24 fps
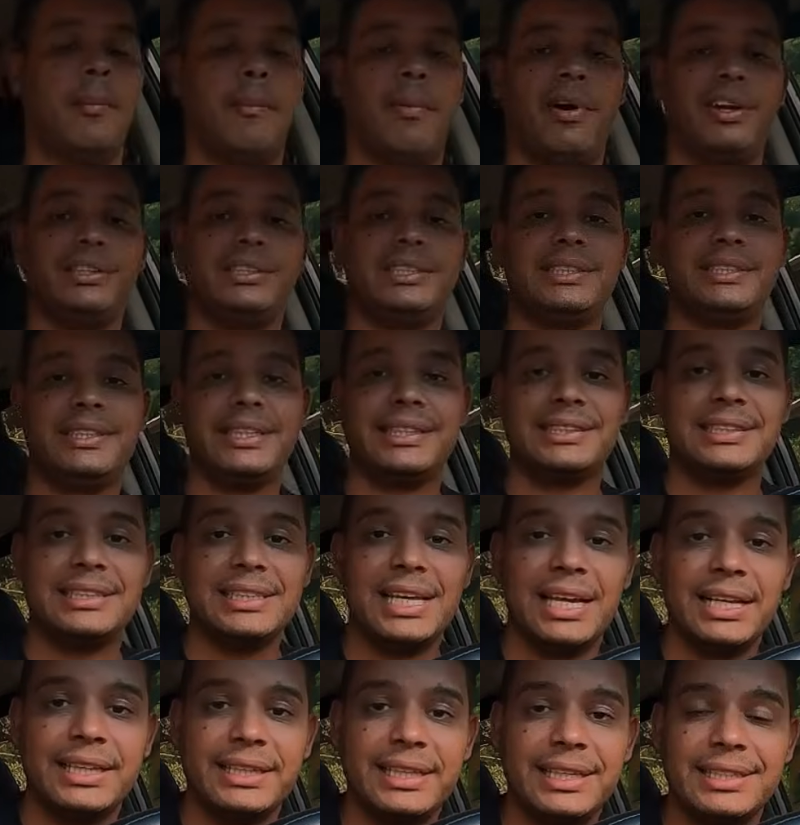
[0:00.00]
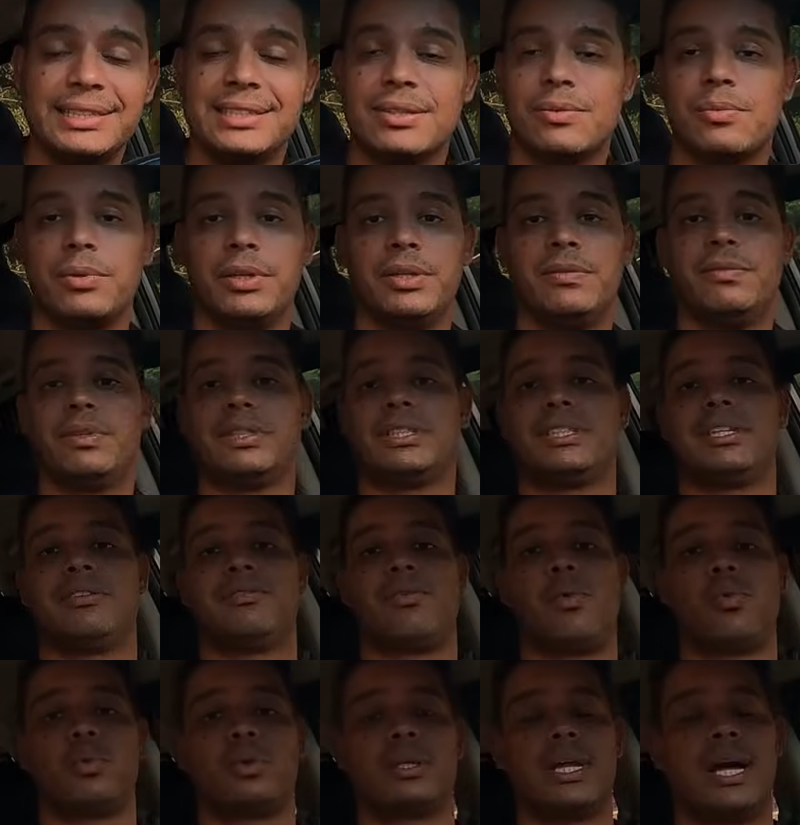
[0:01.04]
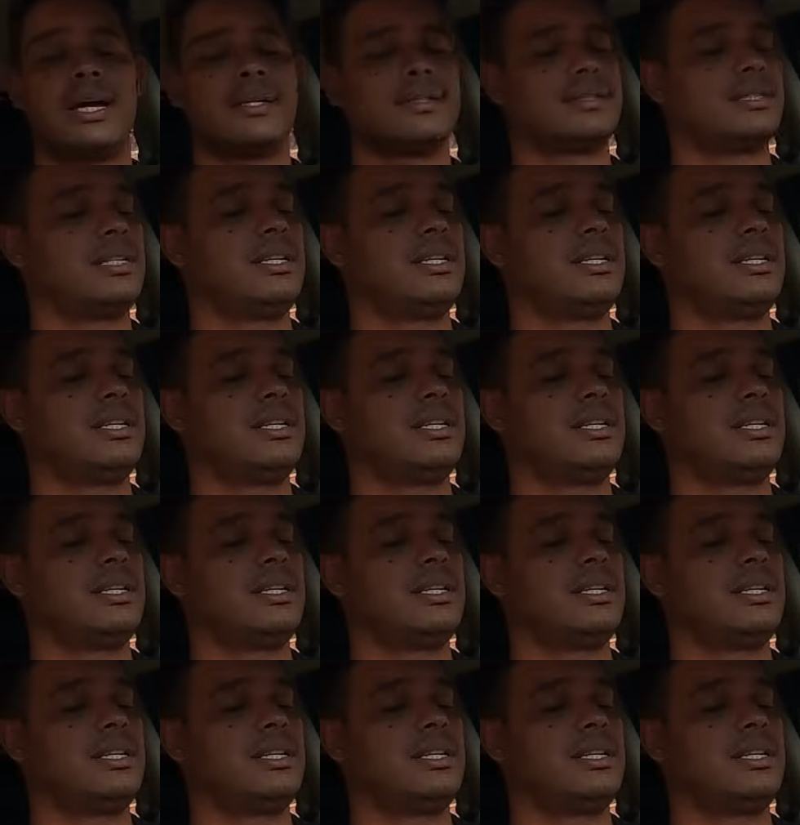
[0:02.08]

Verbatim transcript: pode ter certeza, quando você voltar,